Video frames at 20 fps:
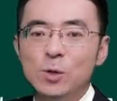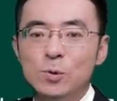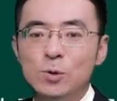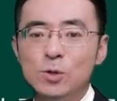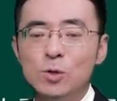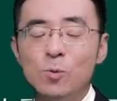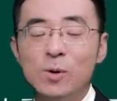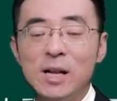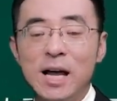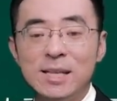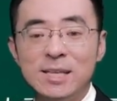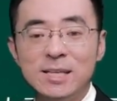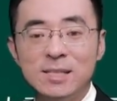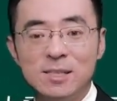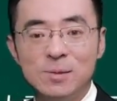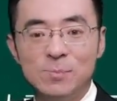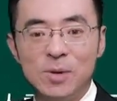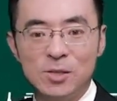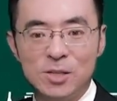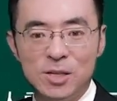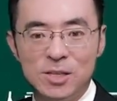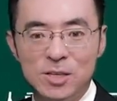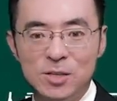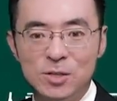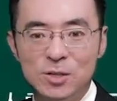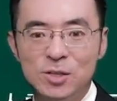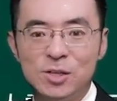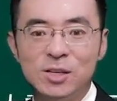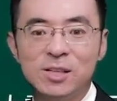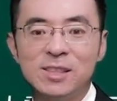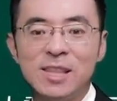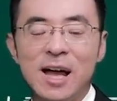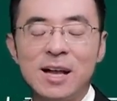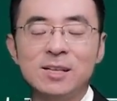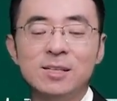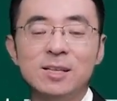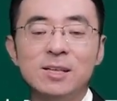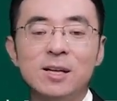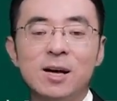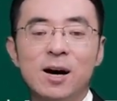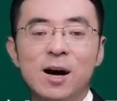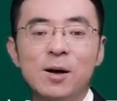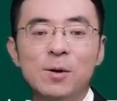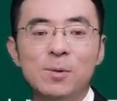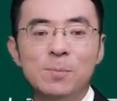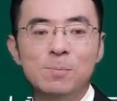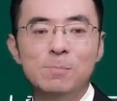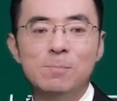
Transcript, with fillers: 于是我俩意思表示一致，达成了一个